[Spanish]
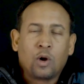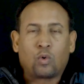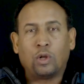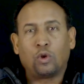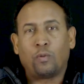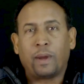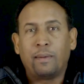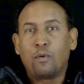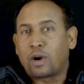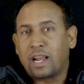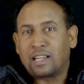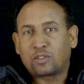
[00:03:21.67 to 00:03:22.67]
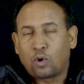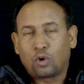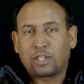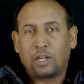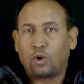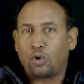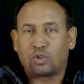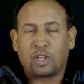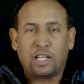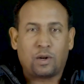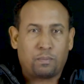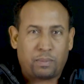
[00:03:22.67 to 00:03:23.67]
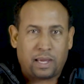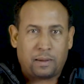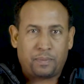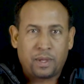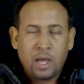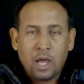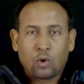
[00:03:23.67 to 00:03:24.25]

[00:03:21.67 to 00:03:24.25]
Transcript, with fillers: Cuando vemos que las cosas no nos salieron bien,